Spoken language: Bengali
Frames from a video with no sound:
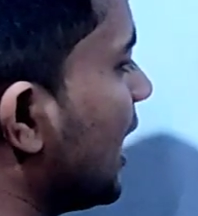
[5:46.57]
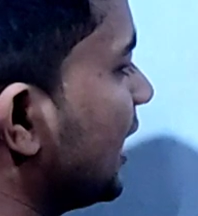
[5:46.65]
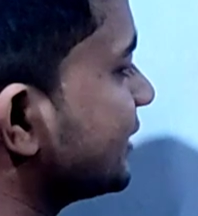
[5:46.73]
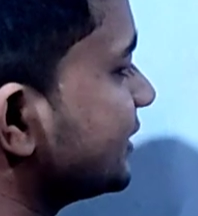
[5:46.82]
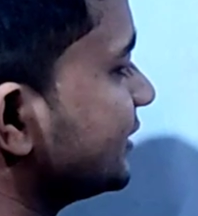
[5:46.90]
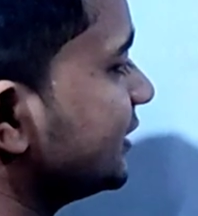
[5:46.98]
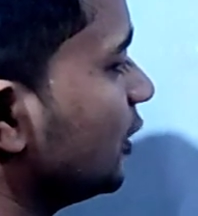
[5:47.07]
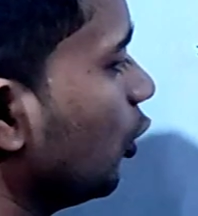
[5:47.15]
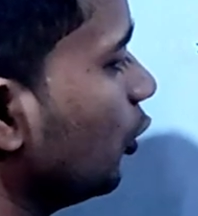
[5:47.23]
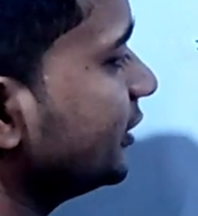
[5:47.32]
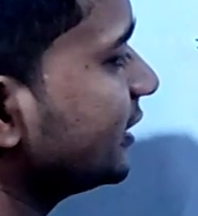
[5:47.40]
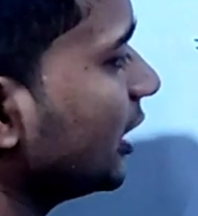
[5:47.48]
প্লাস জিরো
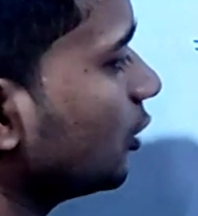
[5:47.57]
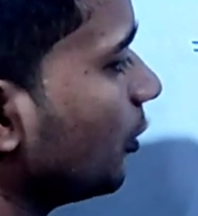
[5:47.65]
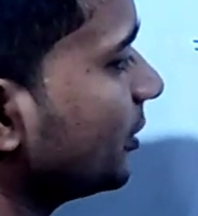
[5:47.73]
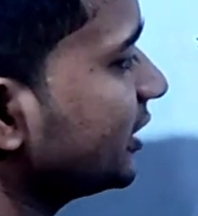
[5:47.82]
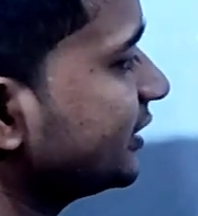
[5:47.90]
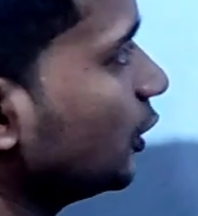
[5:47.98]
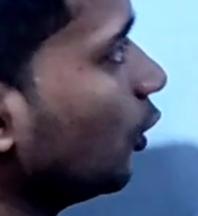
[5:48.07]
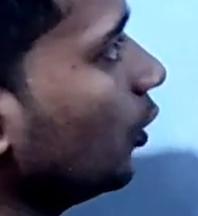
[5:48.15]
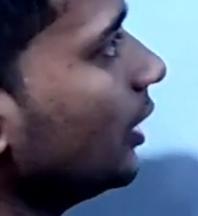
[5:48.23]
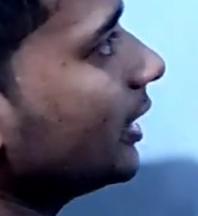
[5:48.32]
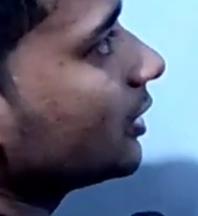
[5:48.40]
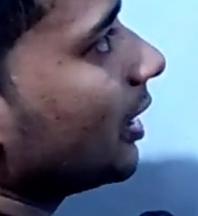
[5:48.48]
ইজিক্যাল টু আমাদের জিরো
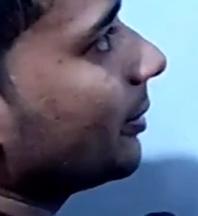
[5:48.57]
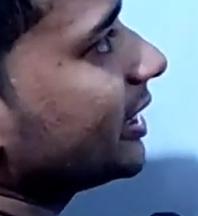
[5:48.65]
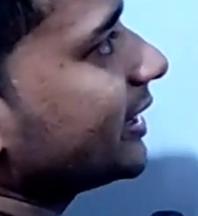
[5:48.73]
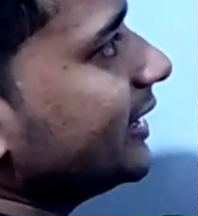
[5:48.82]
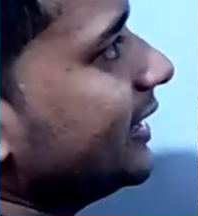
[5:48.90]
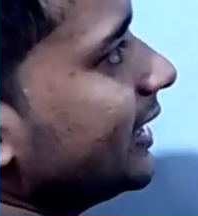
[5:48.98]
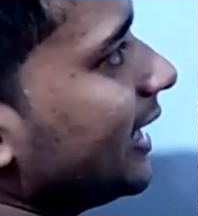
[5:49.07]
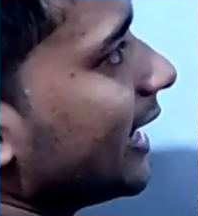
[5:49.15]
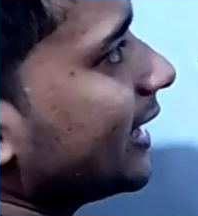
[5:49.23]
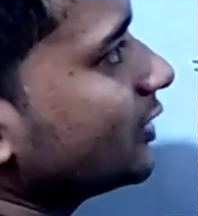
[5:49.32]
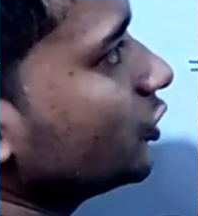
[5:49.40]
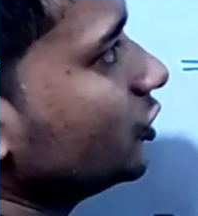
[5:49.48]
তাহলে আমাদের কি
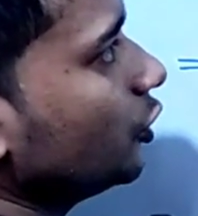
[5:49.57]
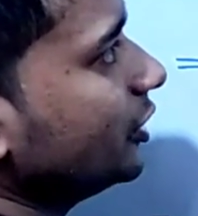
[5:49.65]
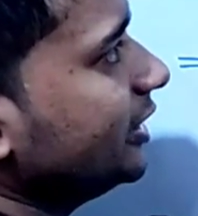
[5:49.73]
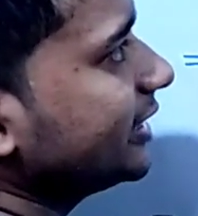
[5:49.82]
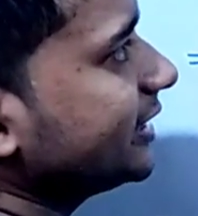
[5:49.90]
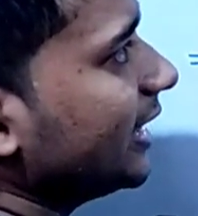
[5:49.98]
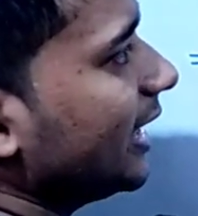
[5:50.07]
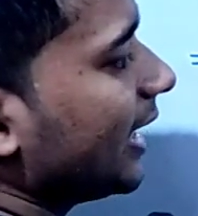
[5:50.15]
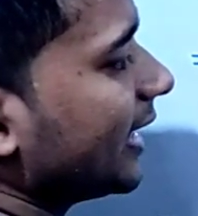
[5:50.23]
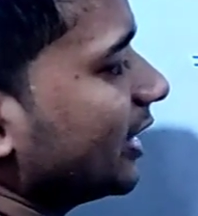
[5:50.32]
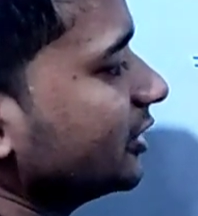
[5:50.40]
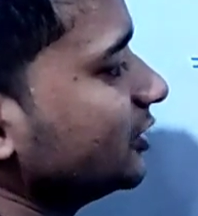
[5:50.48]
এখানে তো জিরোই দিয়েছে
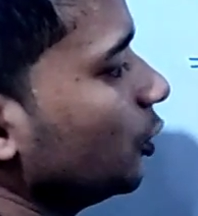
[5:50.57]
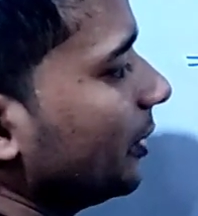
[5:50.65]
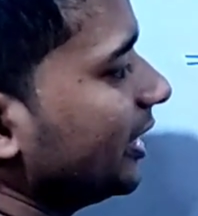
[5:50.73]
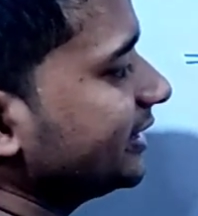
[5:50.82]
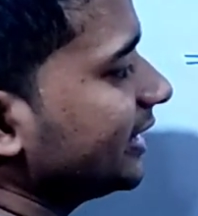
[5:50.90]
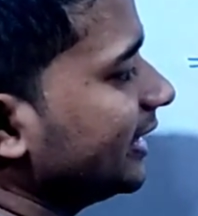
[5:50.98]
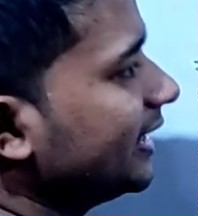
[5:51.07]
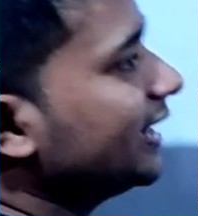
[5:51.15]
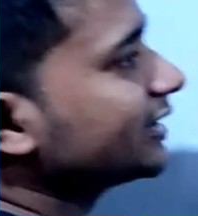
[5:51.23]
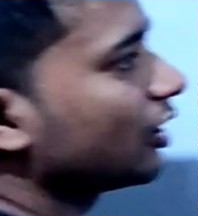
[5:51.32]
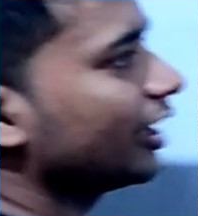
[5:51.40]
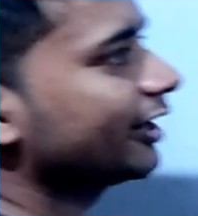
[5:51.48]
আর এখানে জিরো বেরিয়েছে
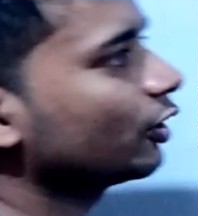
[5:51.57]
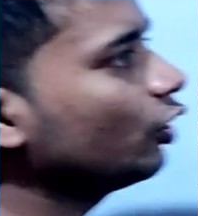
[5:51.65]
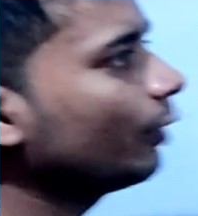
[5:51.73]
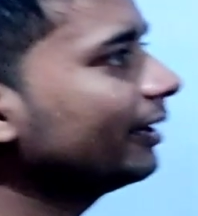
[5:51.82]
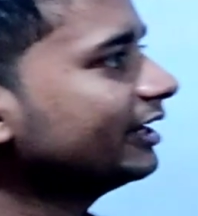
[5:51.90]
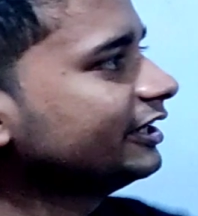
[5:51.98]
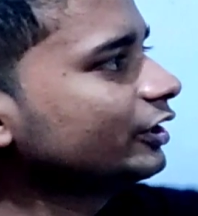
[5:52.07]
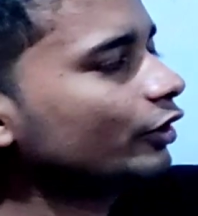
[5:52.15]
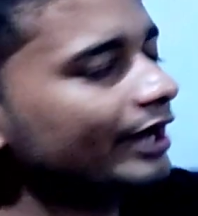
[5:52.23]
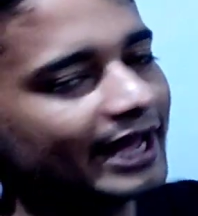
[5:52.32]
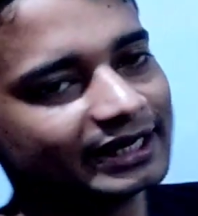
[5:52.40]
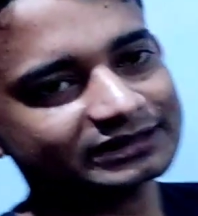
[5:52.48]
তাহলে এটাই হবে নিম্ন
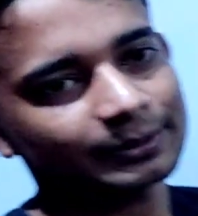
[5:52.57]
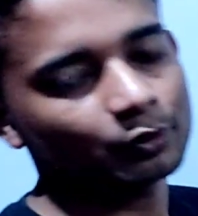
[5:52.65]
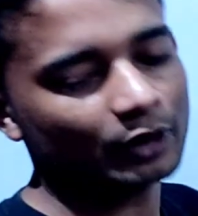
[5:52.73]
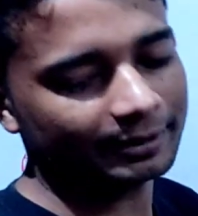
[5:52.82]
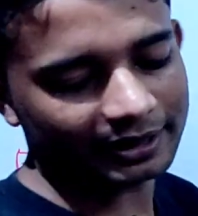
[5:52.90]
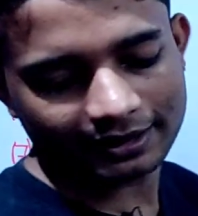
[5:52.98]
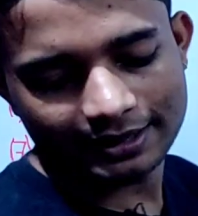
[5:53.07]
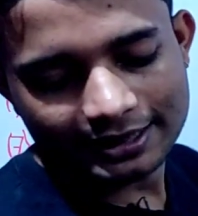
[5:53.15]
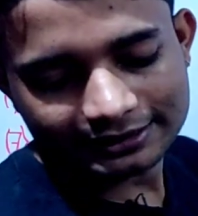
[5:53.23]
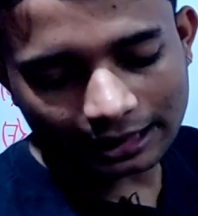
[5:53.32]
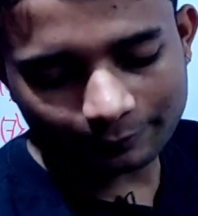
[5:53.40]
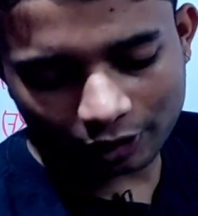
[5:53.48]
এক্স এবং ওয়ের মান
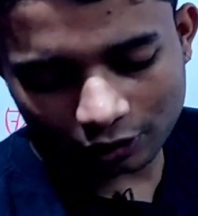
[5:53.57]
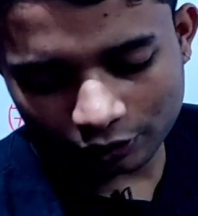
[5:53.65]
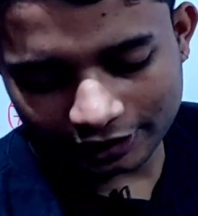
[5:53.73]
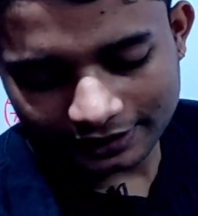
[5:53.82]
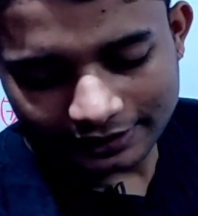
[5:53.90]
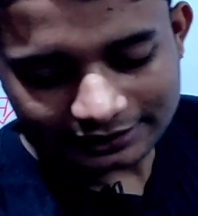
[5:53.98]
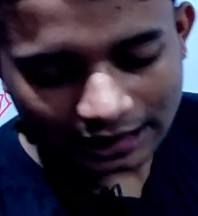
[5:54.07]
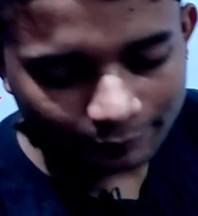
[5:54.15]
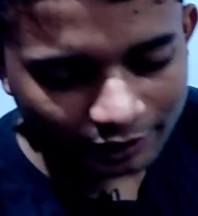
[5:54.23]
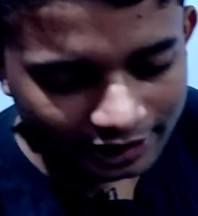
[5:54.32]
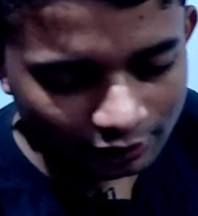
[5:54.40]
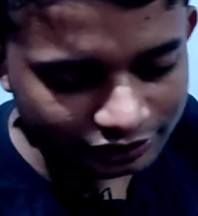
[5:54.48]
তারপরেগুলি
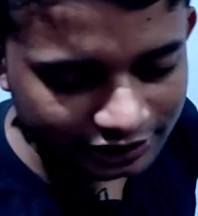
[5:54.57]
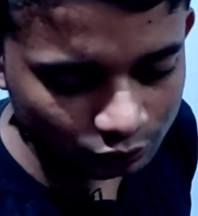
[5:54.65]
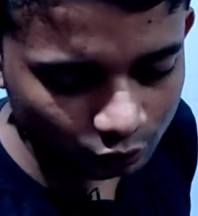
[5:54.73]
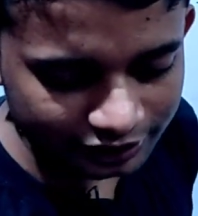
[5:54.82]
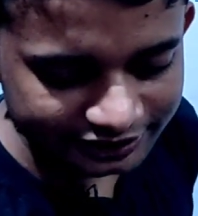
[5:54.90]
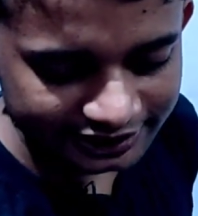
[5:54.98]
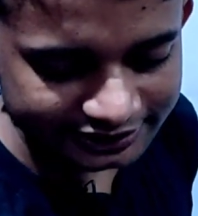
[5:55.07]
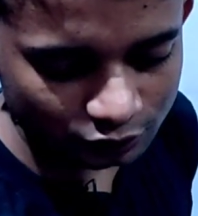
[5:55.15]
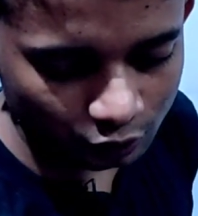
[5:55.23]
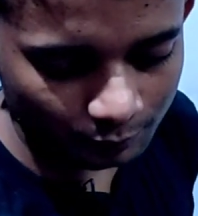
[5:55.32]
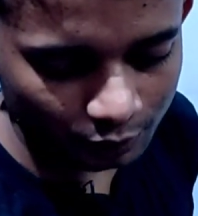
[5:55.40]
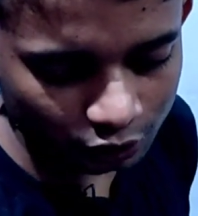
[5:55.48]
তারপরে এখানে যতগুলি দিয়েছে
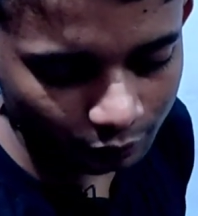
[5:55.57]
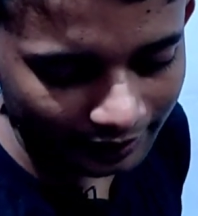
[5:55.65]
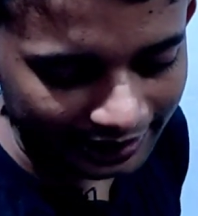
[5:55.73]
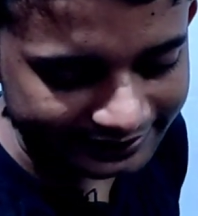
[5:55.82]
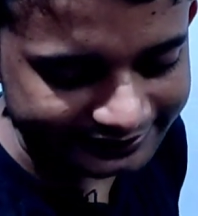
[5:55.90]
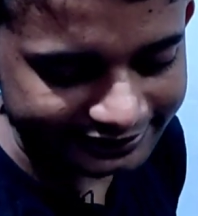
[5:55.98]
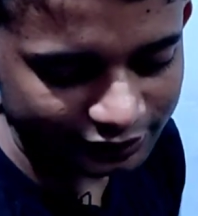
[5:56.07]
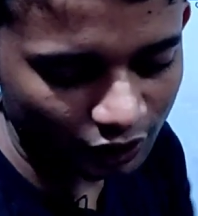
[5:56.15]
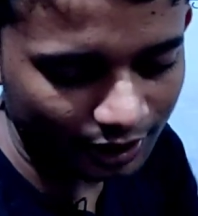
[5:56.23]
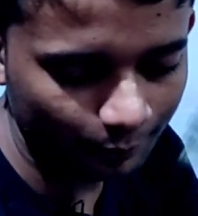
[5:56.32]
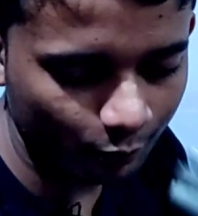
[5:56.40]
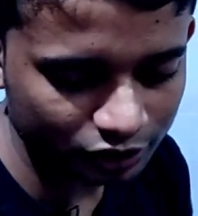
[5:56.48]
সবগুলি তোমরা একটি একটি
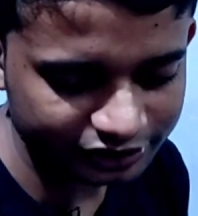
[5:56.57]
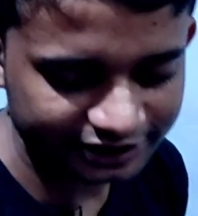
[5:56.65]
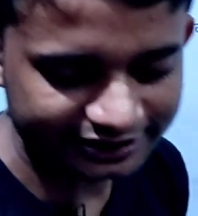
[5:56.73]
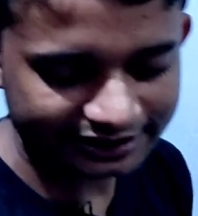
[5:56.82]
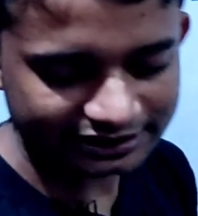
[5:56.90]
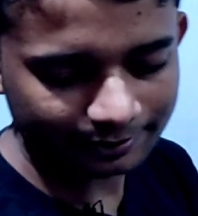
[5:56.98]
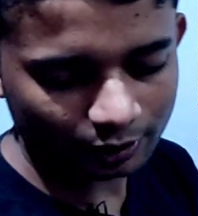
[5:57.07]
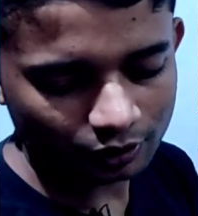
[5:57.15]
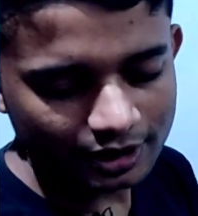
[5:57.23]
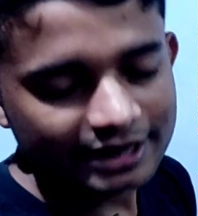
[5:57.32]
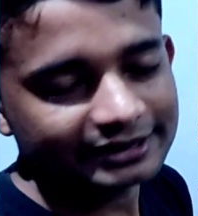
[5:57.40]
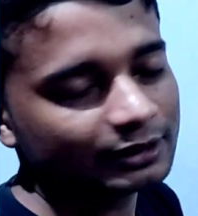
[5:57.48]
করে বসিয়ে দেখতে পারো
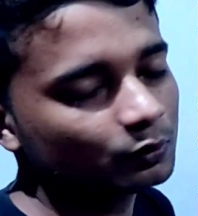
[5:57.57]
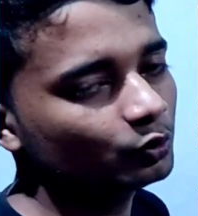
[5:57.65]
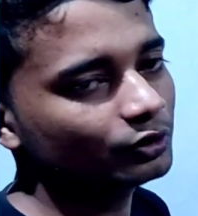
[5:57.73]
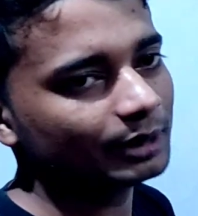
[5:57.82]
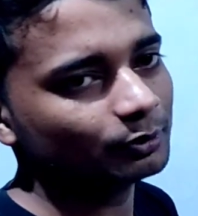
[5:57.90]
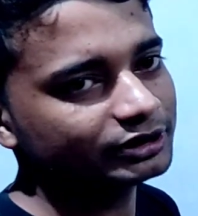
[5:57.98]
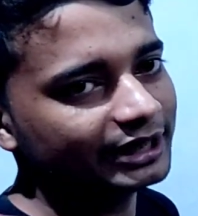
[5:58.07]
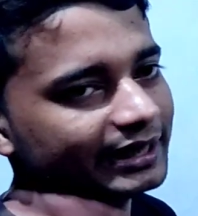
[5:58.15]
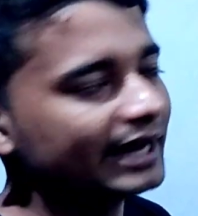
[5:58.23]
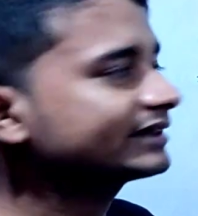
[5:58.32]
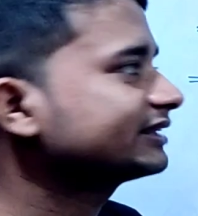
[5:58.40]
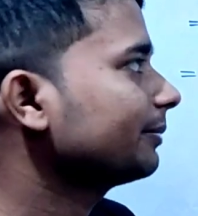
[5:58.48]
যে কোনোটার মধ্যে
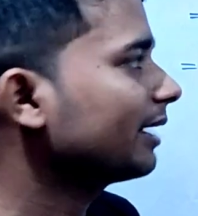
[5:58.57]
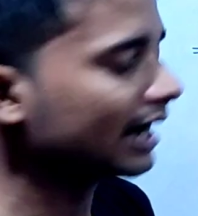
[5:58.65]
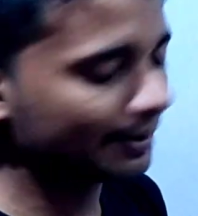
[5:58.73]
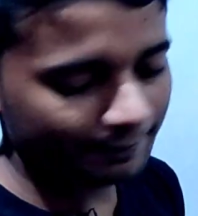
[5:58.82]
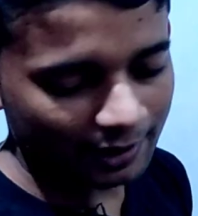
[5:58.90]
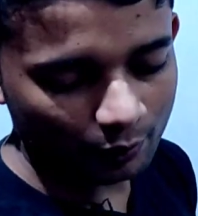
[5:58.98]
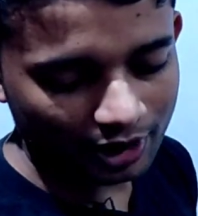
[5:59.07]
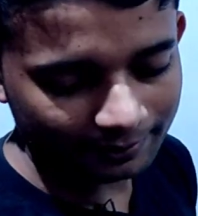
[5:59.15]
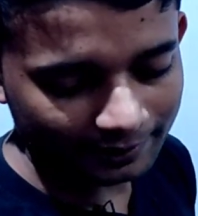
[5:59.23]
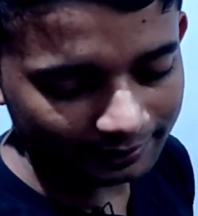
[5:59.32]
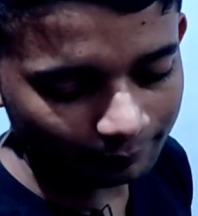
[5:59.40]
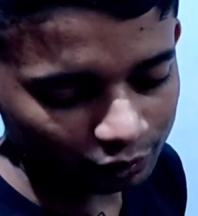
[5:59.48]
এক্সের মান বা
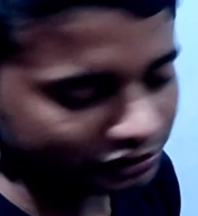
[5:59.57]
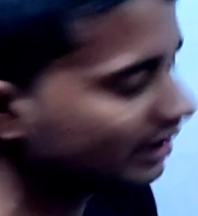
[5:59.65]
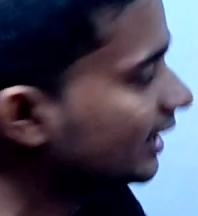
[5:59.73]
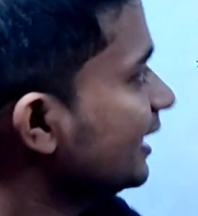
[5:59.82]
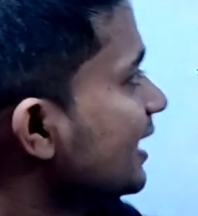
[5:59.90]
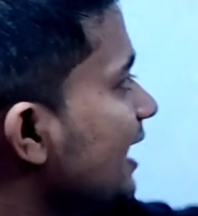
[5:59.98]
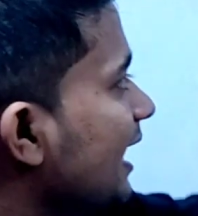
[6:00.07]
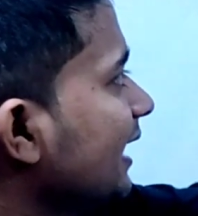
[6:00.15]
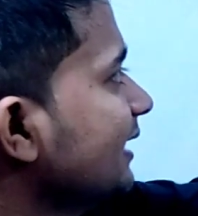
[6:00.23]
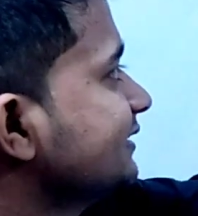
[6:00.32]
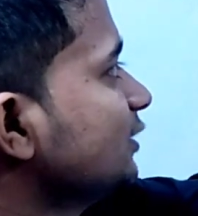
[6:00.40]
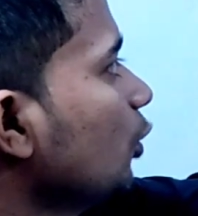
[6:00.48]
ওয়ের মান বসালে
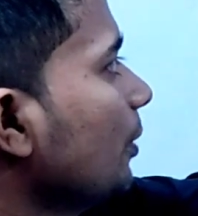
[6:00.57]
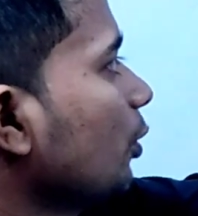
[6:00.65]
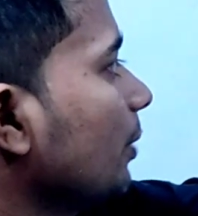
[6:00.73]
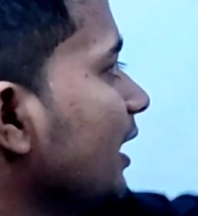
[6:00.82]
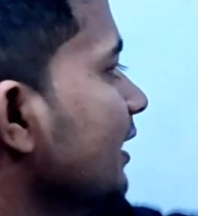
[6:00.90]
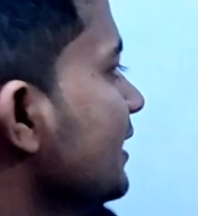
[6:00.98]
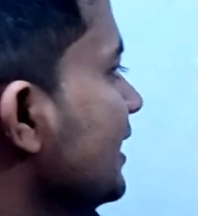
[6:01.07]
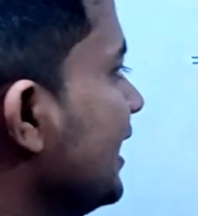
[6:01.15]
এখানে জিরো বেরোবে না